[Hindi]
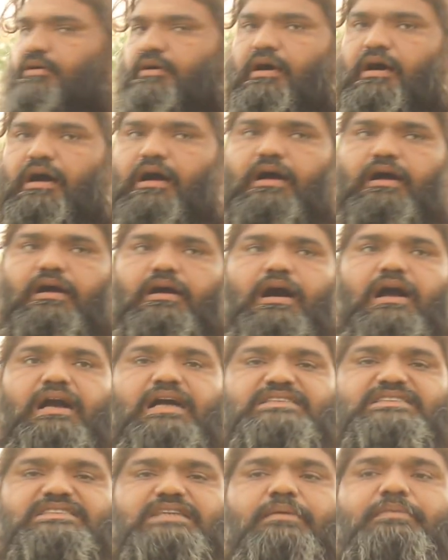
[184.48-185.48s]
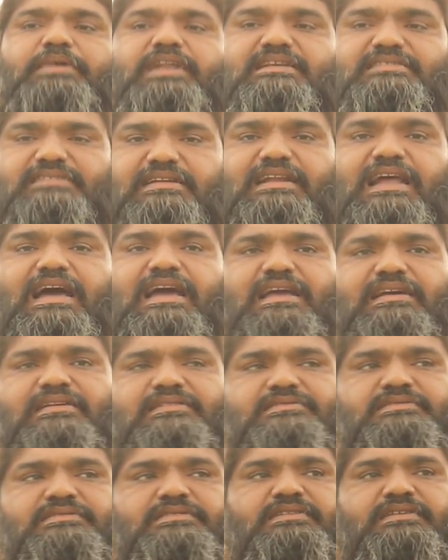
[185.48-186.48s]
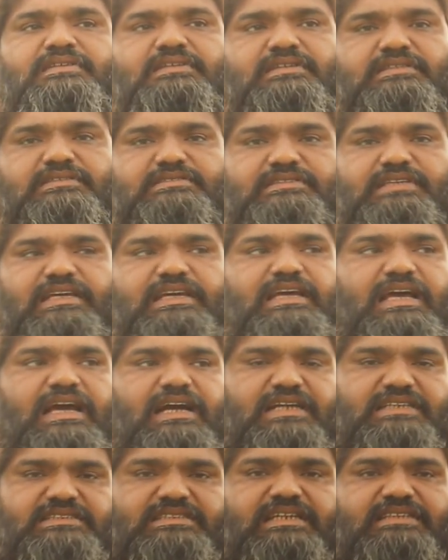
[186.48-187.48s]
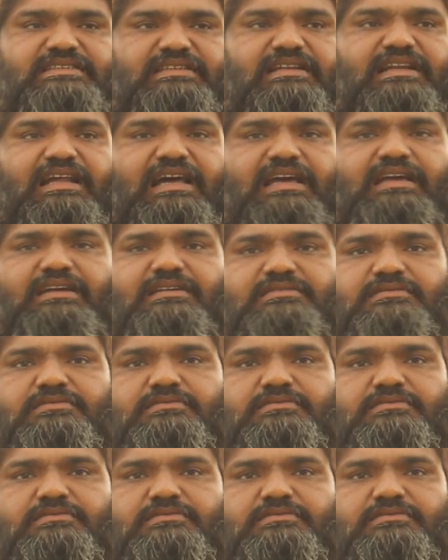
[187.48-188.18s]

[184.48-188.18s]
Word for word: जो अगस्त का महीना चल रहा है छः अगस्त का चल रहा है